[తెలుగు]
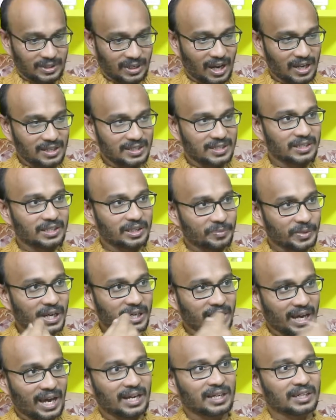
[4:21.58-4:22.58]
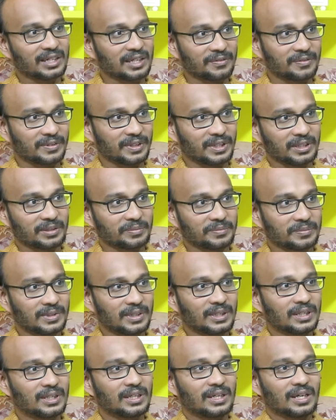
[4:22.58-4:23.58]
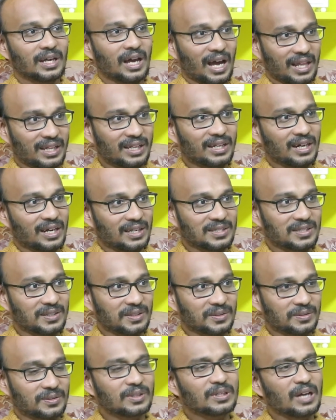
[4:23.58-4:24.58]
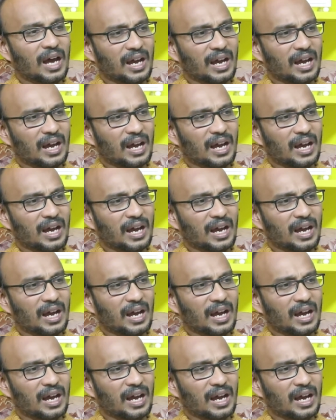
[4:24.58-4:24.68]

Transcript: రాసేటప్పుడు ఆ క్యారెక్టర్ ఫ్రీడమ్ అదే రాస్తాను